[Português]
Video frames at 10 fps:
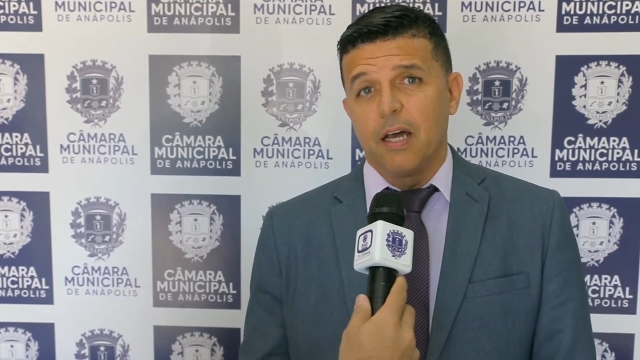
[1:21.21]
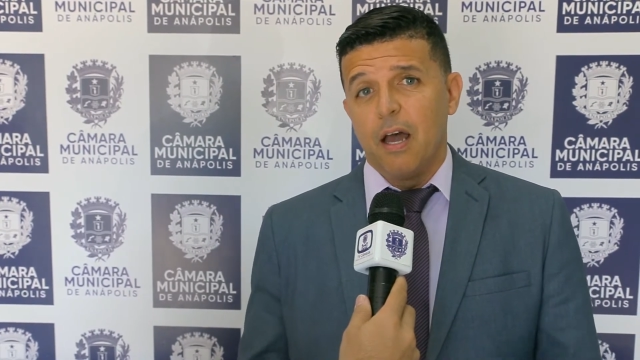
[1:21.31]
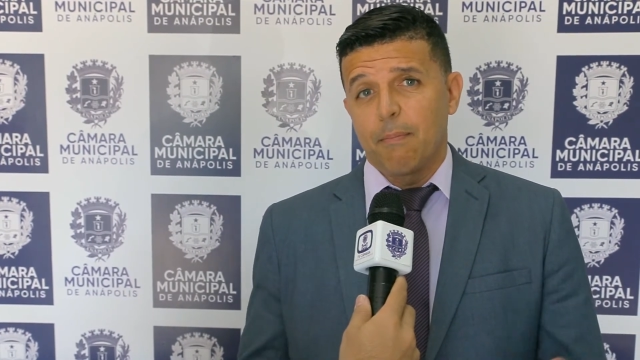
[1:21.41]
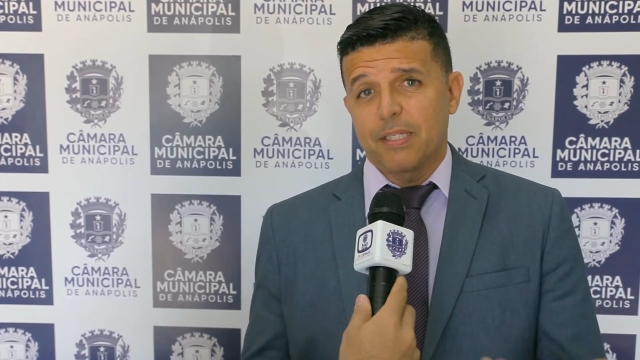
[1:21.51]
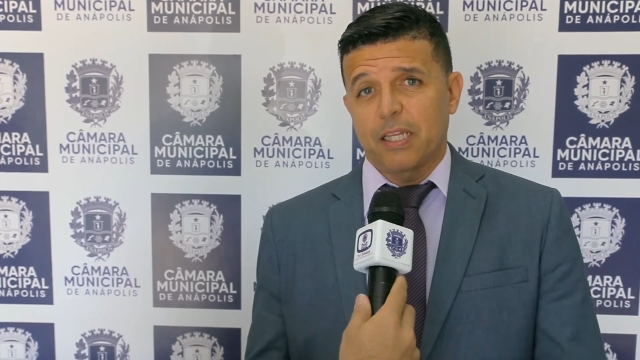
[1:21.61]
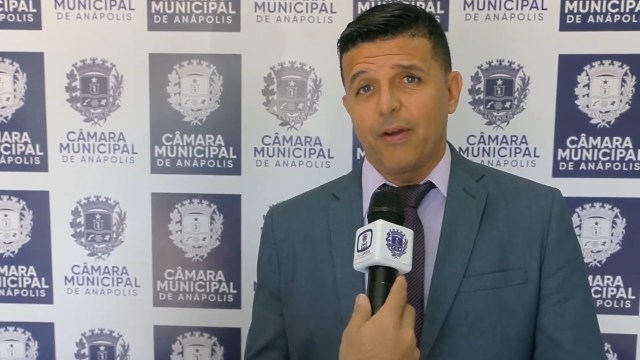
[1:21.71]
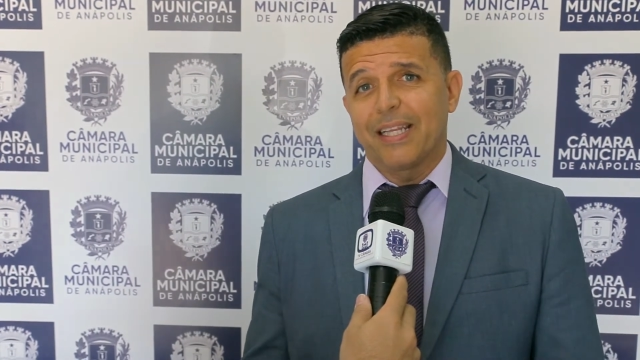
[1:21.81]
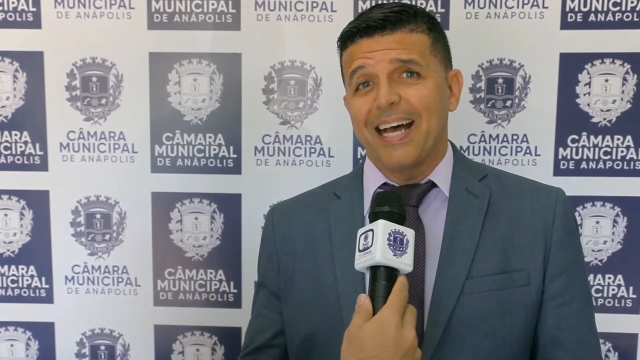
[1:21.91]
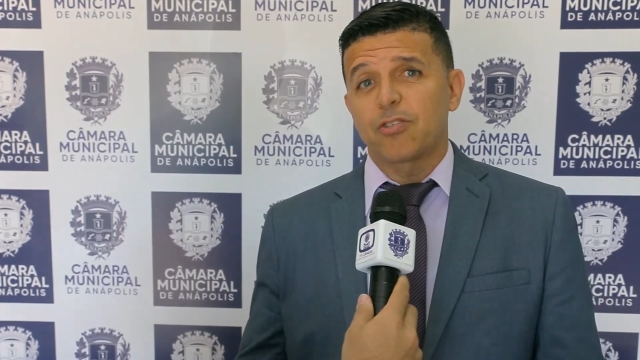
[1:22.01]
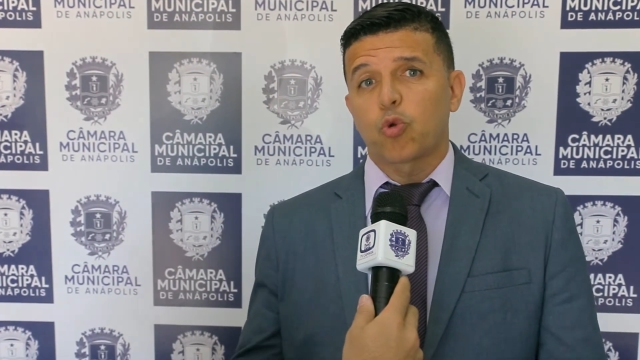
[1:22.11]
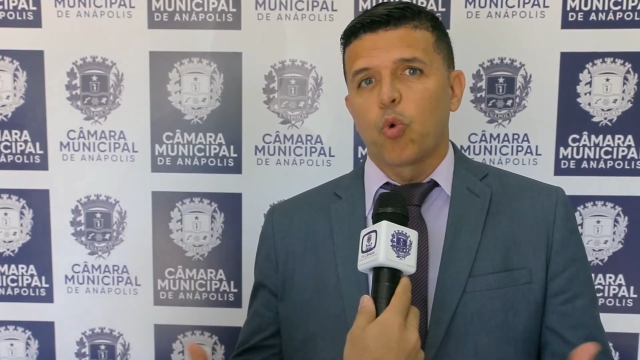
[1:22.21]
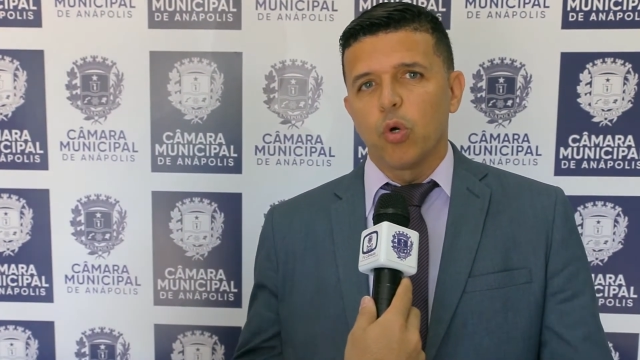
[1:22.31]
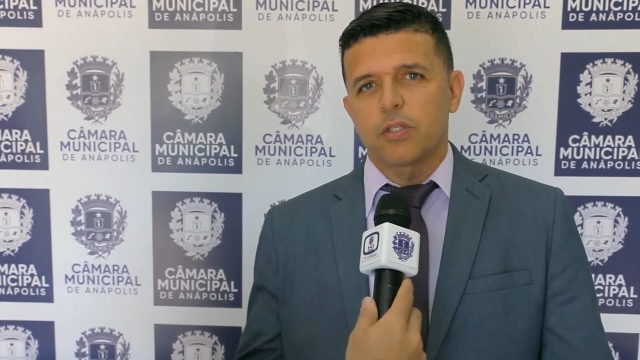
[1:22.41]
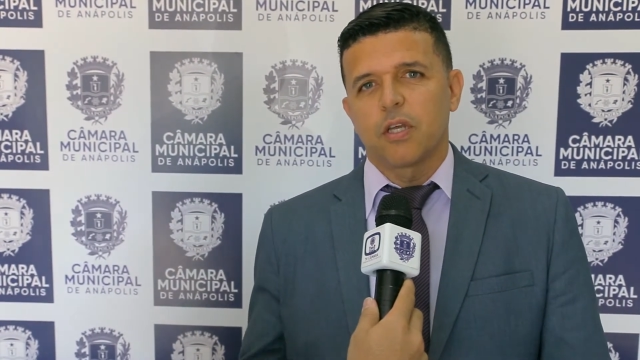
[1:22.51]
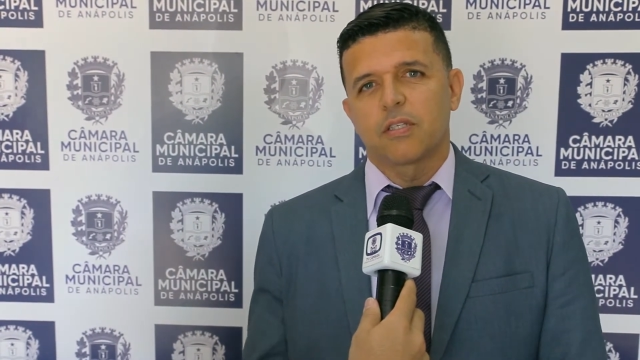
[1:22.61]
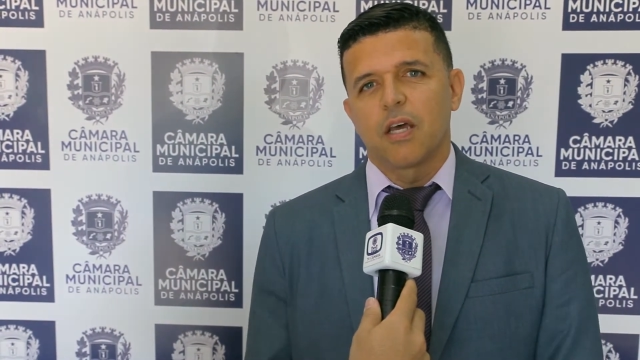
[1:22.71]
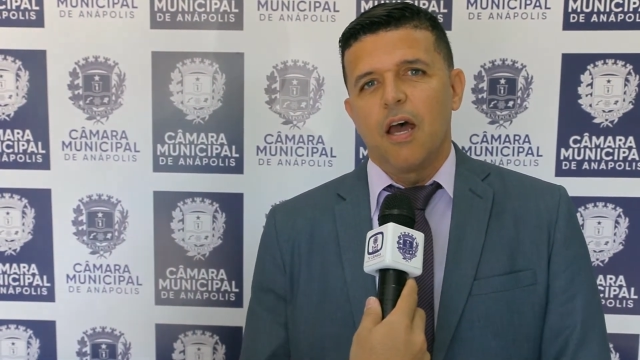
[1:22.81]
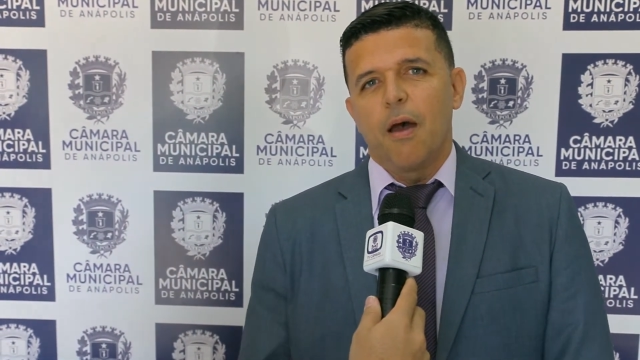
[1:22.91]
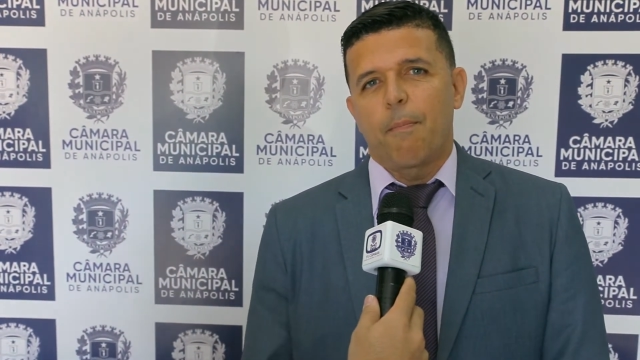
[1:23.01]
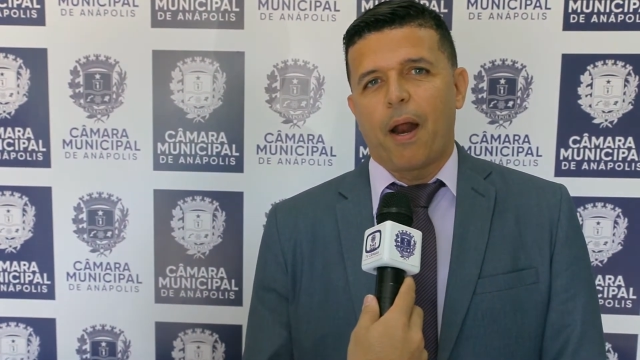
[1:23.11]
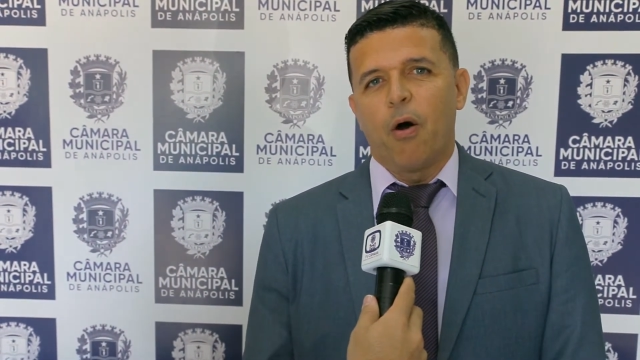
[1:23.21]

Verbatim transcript: Pra você ter uma ideia, as custas para